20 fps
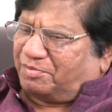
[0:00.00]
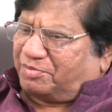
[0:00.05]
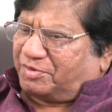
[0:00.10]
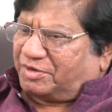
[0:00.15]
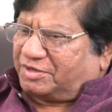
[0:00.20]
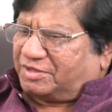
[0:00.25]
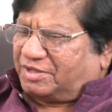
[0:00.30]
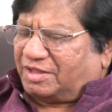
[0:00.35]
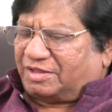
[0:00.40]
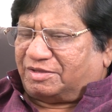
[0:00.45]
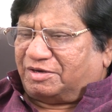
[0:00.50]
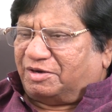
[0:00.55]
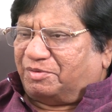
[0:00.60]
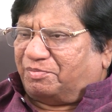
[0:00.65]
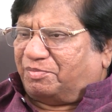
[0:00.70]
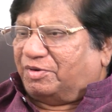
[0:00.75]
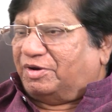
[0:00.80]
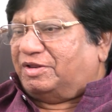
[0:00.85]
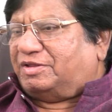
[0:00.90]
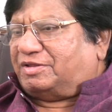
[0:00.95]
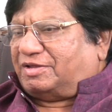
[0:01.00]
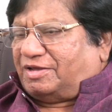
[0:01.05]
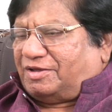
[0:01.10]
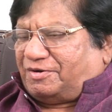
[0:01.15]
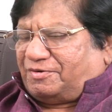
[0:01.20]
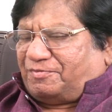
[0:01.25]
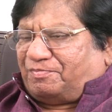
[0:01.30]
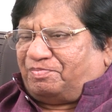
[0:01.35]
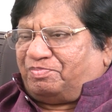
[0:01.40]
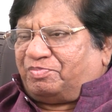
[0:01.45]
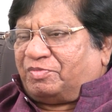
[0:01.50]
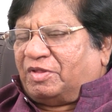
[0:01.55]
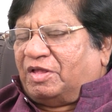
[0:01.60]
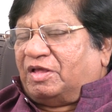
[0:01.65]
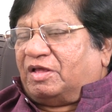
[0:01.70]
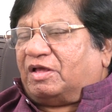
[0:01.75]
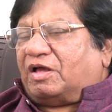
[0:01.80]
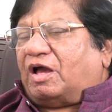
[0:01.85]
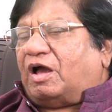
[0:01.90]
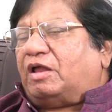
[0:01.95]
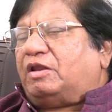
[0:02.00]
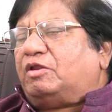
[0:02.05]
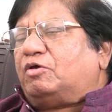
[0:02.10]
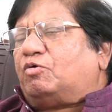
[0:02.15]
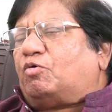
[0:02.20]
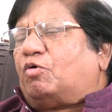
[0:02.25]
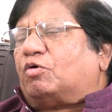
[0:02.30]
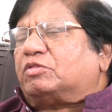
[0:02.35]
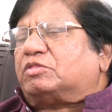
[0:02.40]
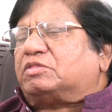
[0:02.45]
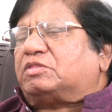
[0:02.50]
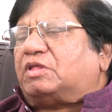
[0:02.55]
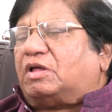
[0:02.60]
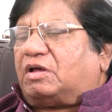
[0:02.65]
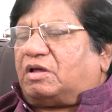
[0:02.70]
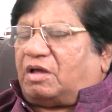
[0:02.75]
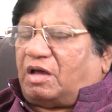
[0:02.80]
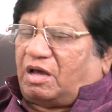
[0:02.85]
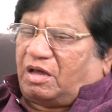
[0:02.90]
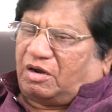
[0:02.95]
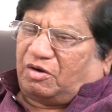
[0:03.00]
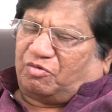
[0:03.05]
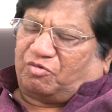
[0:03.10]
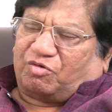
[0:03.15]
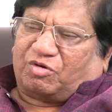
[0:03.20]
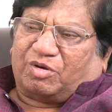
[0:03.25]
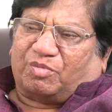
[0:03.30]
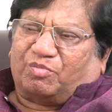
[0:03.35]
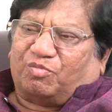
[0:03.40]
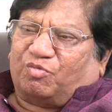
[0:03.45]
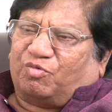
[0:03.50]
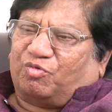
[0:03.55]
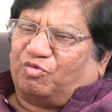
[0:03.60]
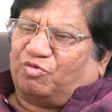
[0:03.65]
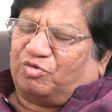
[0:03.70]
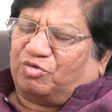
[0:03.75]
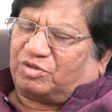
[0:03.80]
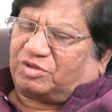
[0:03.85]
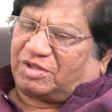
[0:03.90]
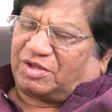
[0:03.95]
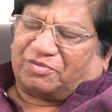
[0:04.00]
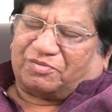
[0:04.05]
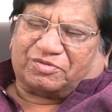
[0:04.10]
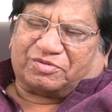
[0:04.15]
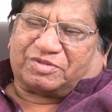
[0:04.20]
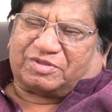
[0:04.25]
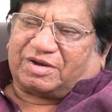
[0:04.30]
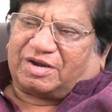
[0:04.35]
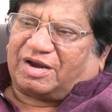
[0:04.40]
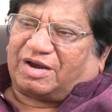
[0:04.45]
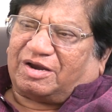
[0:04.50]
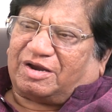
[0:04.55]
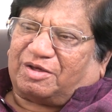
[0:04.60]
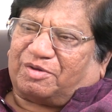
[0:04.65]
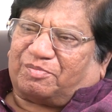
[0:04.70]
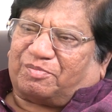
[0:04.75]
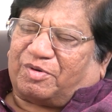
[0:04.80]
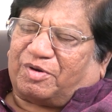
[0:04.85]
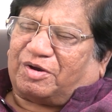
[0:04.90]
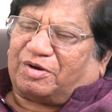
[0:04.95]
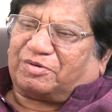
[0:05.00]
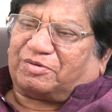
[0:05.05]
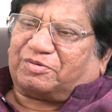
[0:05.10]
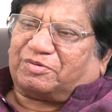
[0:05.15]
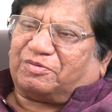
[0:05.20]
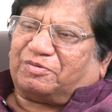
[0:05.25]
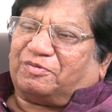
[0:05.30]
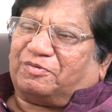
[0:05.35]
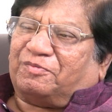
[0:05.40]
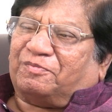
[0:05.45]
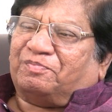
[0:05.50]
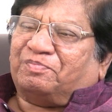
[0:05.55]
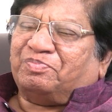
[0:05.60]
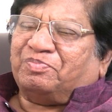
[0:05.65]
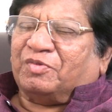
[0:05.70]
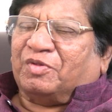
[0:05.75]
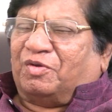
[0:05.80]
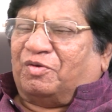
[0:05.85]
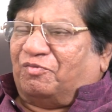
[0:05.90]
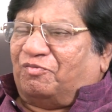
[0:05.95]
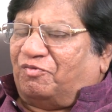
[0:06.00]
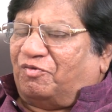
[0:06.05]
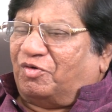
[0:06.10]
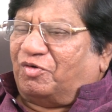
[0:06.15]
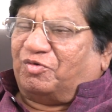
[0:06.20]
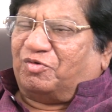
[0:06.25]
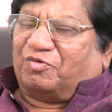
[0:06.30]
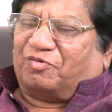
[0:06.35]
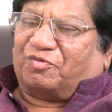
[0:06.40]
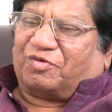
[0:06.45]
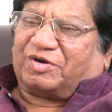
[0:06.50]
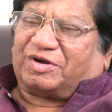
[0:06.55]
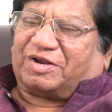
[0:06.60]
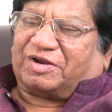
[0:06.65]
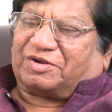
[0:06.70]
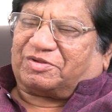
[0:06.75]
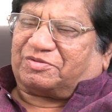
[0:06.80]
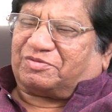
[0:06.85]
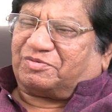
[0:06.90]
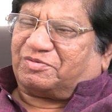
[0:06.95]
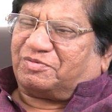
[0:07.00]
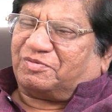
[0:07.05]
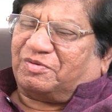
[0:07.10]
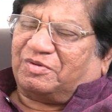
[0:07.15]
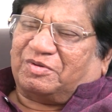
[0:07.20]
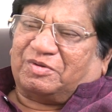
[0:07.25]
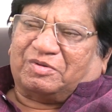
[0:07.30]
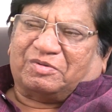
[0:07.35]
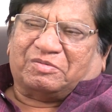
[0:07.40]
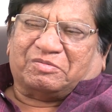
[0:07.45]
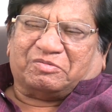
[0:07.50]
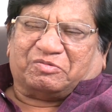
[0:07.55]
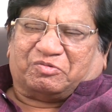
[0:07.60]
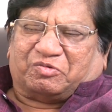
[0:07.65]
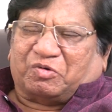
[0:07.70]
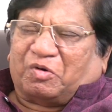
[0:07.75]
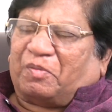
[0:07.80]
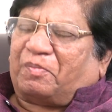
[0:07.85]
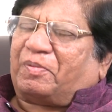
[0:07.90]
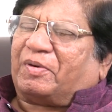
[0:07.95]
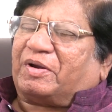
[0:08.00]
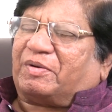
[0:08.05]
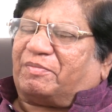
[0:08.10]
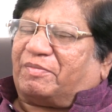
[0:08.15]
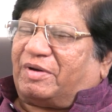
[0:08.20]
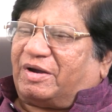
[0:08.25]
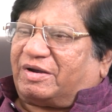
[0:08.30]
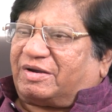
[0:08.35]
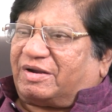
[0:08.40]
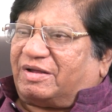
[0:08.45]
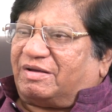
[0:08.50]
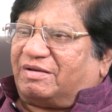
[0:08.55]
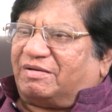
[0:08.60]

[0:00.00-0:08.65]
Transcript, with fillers: రాంప్రసాద్ని పిలిచారు కానీ కొంతకాలం ఒక మూడు సంవత్సరాల పాటు వేణు వండర్స్ సూపర్ మాట